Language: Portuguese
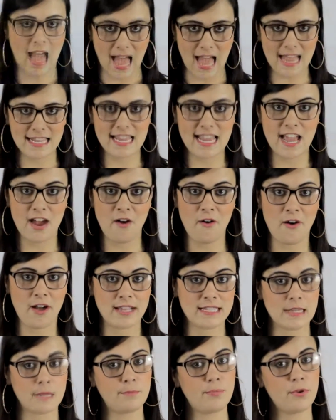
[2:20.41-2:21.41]
A
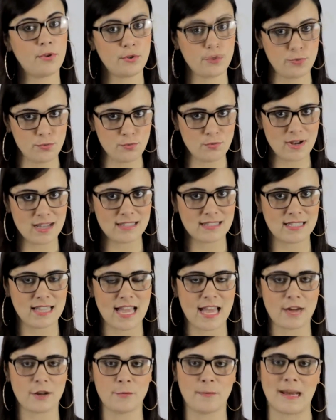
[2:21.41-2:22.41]
derrota por 1 a
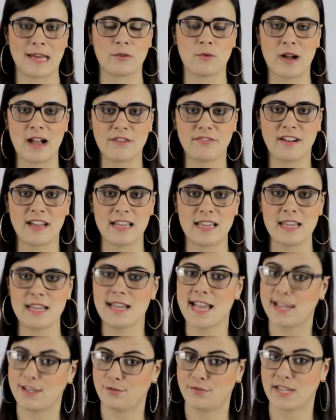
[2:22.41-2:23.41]
0 para o
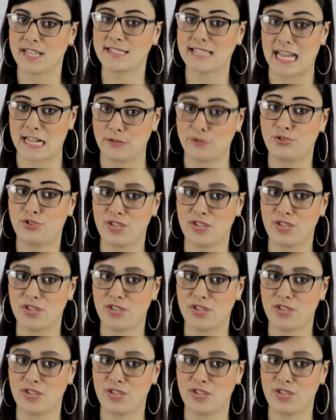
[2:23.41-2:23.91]
Havaí, adversário